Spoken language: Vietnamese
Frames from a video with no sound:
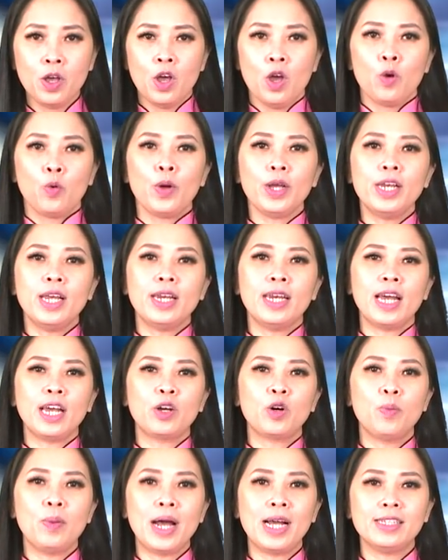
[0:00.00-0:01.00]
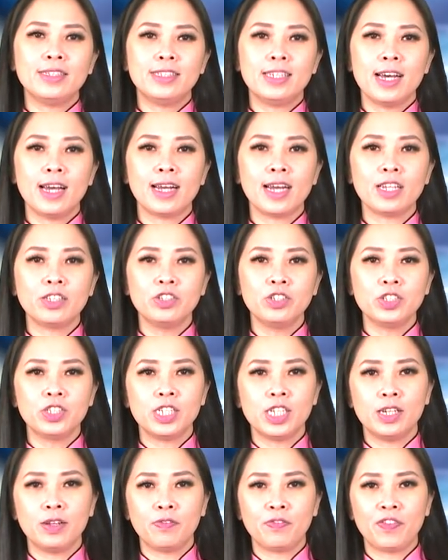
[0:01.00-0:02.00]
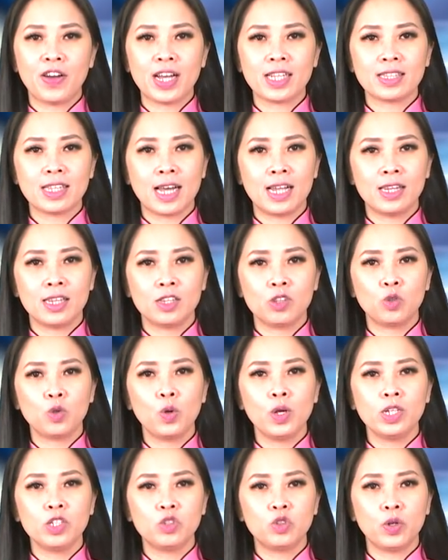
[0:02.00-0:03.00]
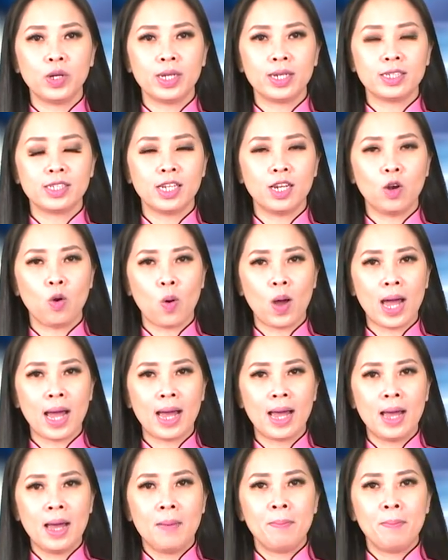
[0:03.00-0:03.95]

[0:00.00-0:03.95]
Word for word: Quyết định này cũng hạn chế các chương trình phát thanh tuyên truyền trên loa